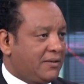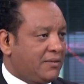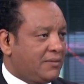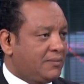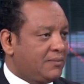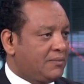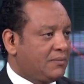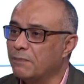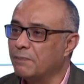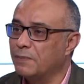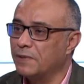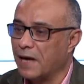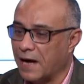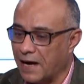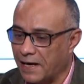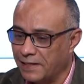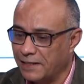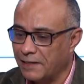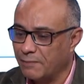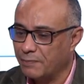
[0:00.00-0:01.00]
بيتم
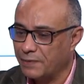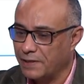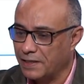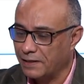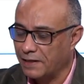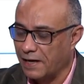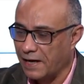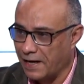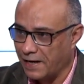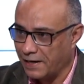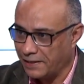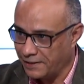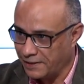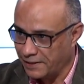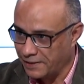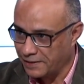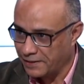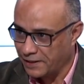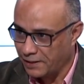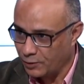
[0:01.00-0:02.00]
حاليا بي
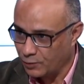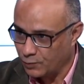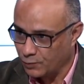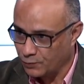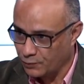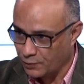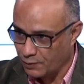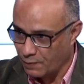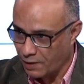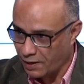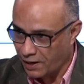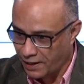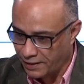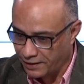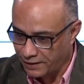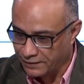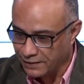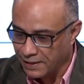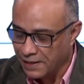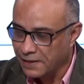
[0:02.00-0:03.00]
حاليا نحن في
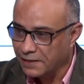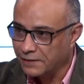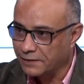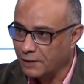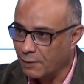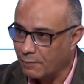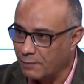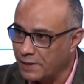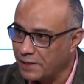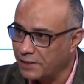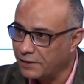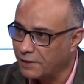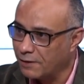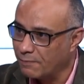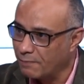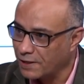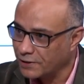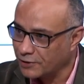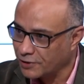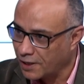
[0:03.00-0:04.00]
مرحله تمهيد
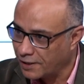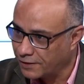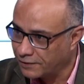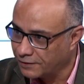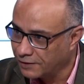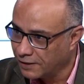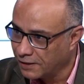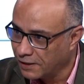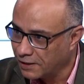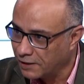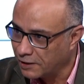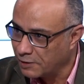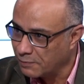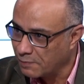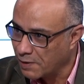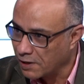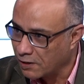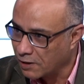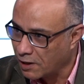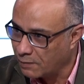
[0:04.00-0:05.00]
المشهد
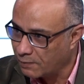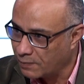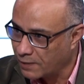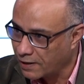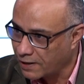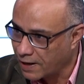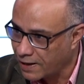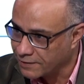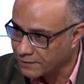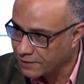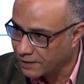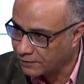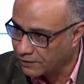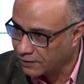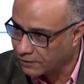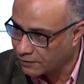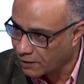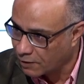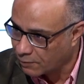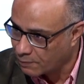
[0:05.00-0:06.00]
لما قبل
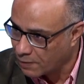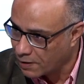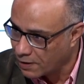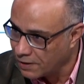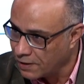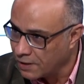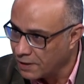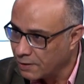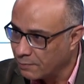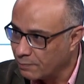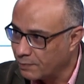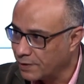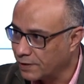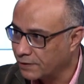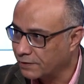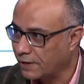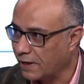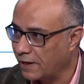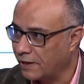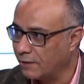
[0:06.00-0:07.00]
لحظات الضربه
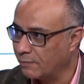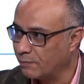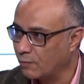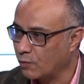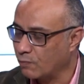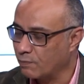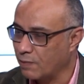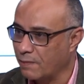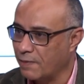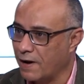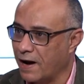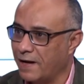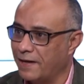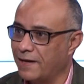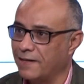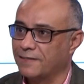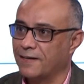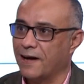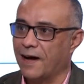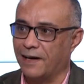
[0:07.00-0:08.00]
بنتكلم ربما
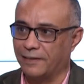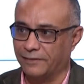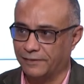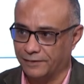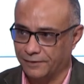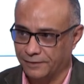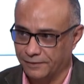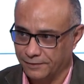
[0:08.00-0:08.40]
على ساعات